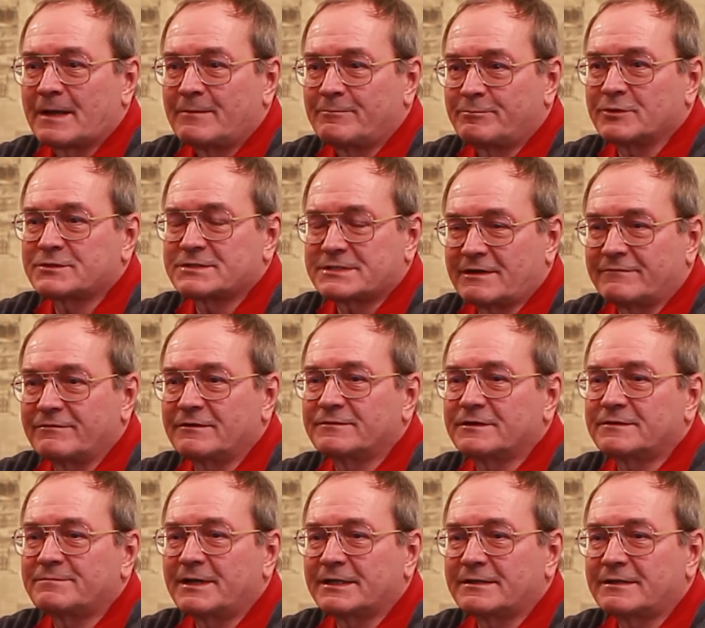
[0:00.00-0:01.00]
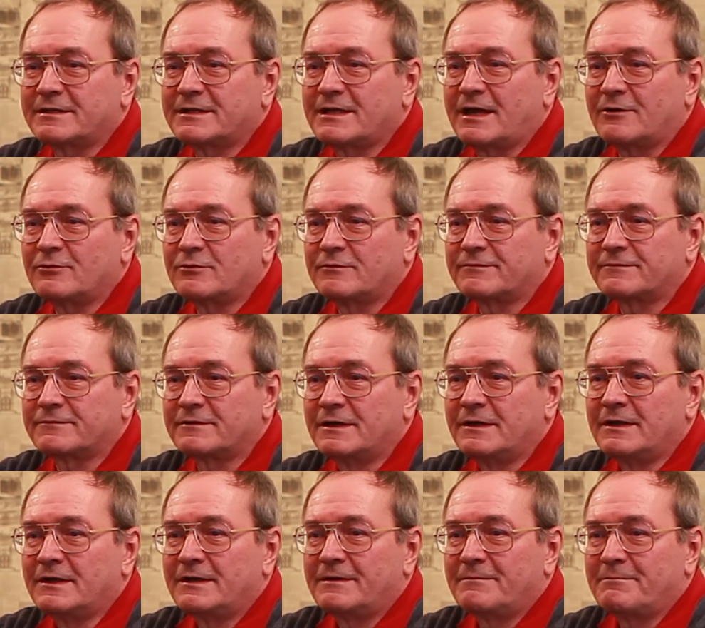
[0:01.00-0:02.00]
podstawowych materiałów,
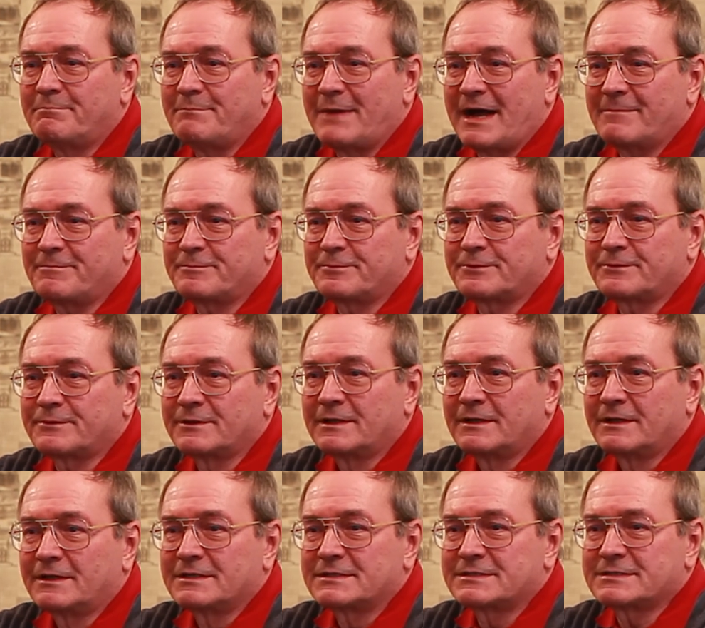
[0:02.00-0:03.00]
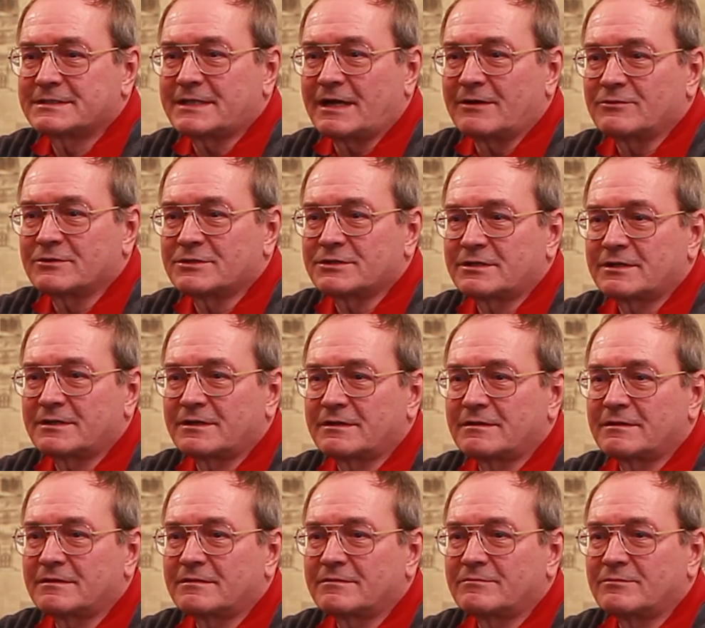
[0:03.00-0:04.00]
map, stało się
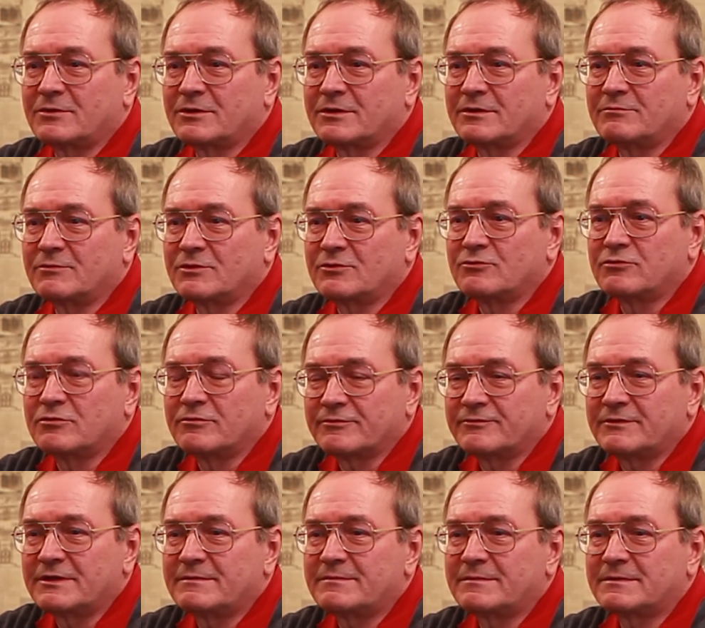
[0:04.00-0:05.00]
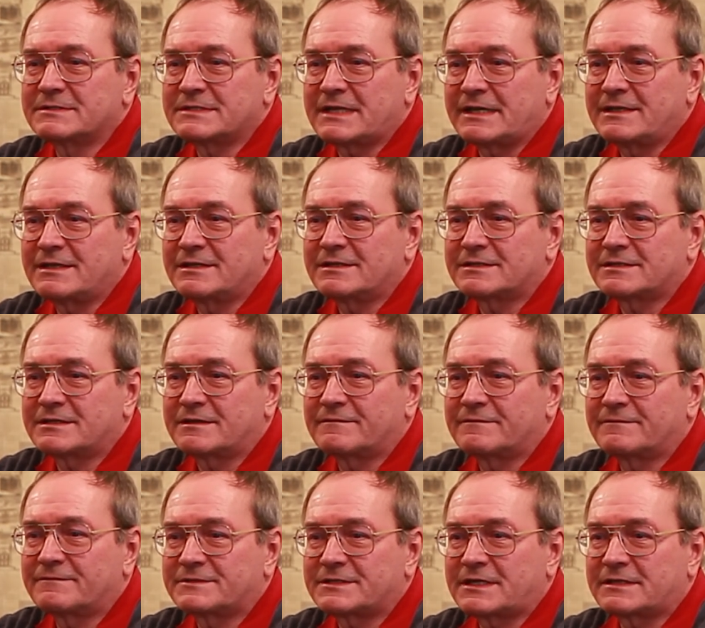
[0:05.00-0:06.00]
moim głównym
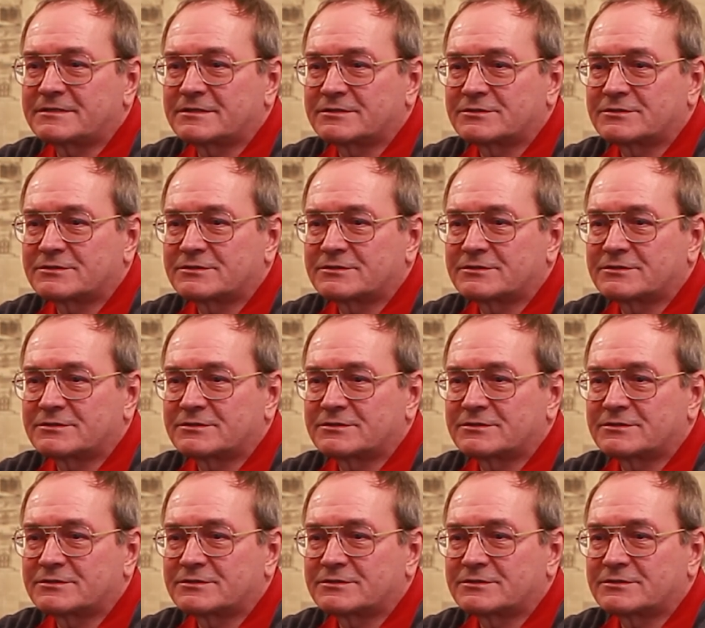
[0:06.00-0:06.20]
zajęciem w czasie